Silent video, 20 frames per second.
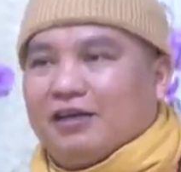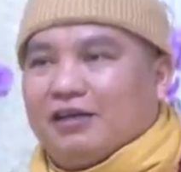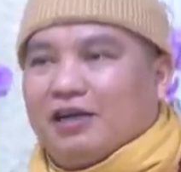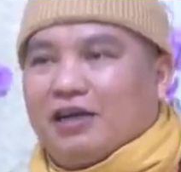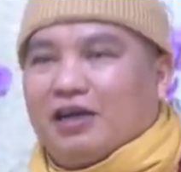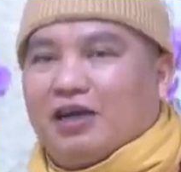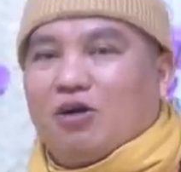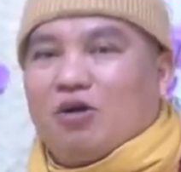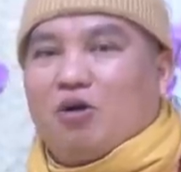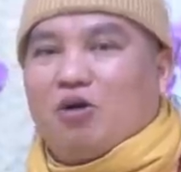tức
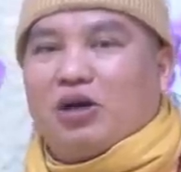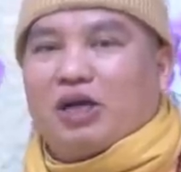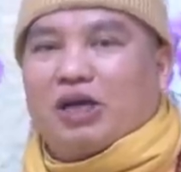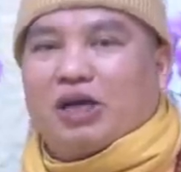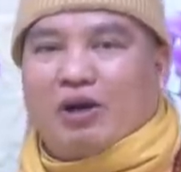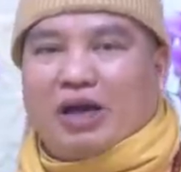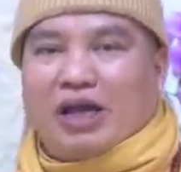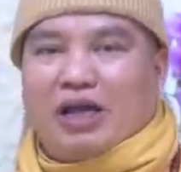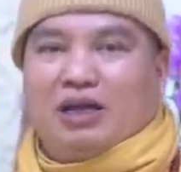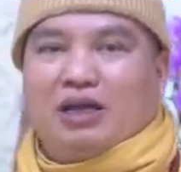là ngồi
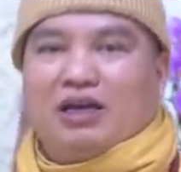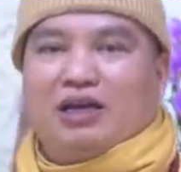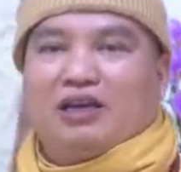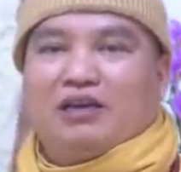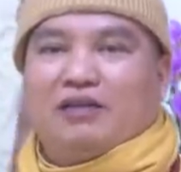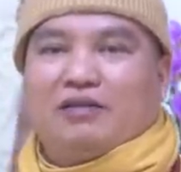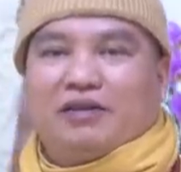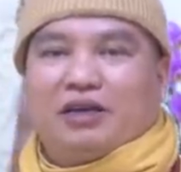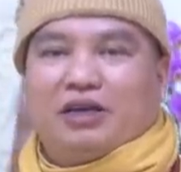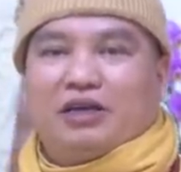quay
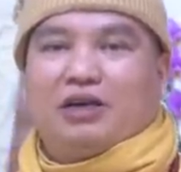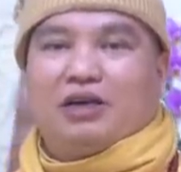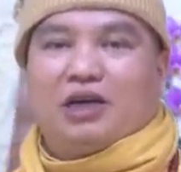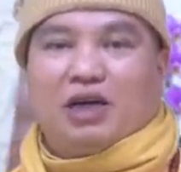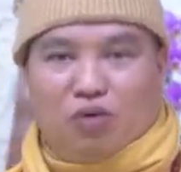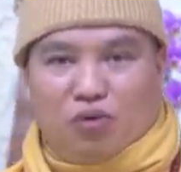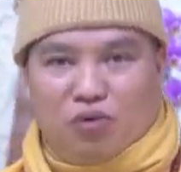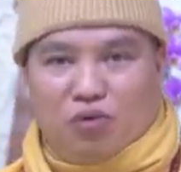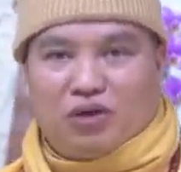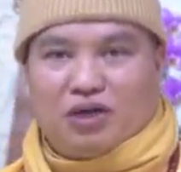lưng về hướng
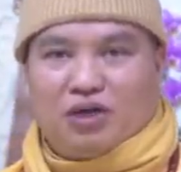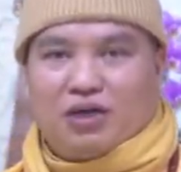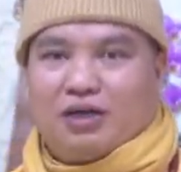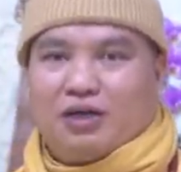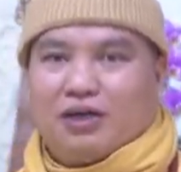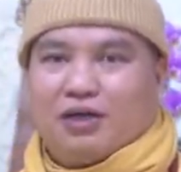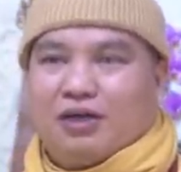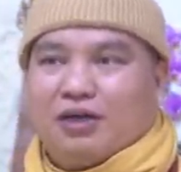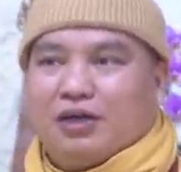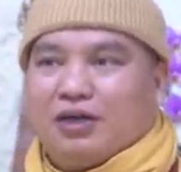hung
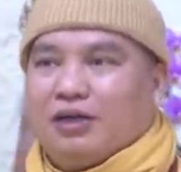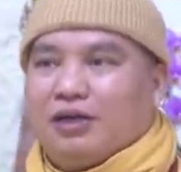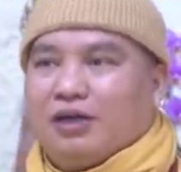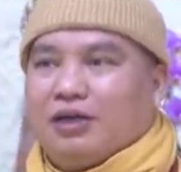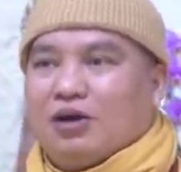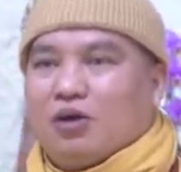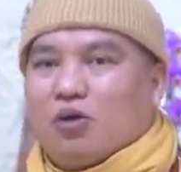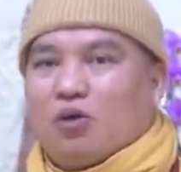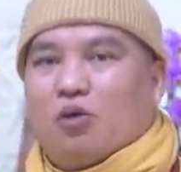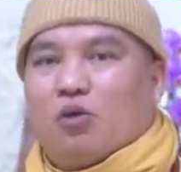
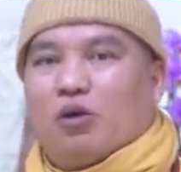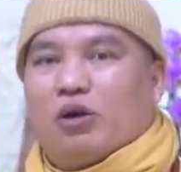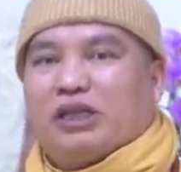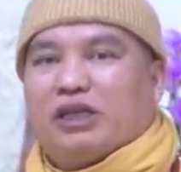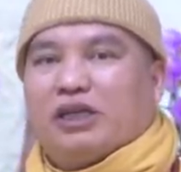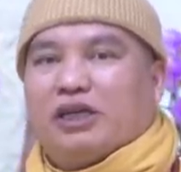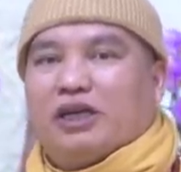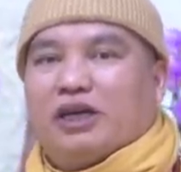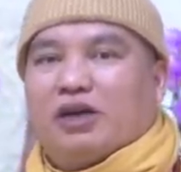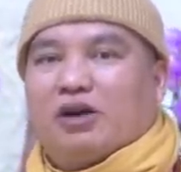ngủ
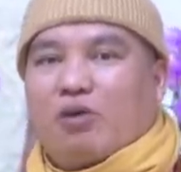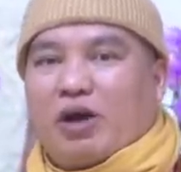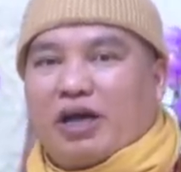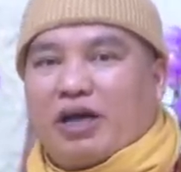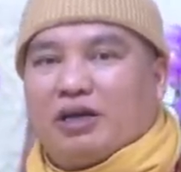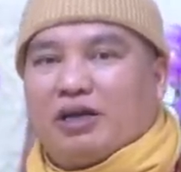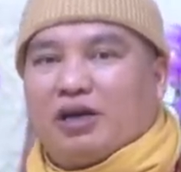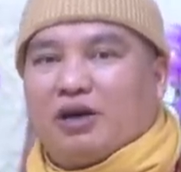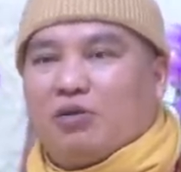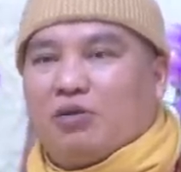thì à,
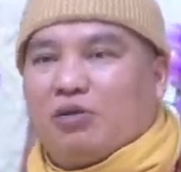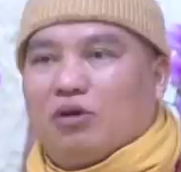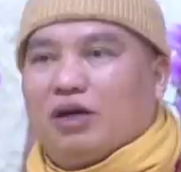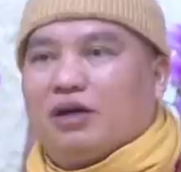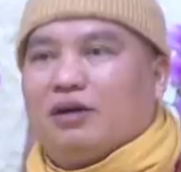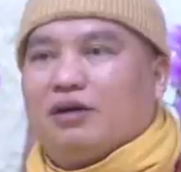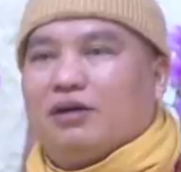quay đầu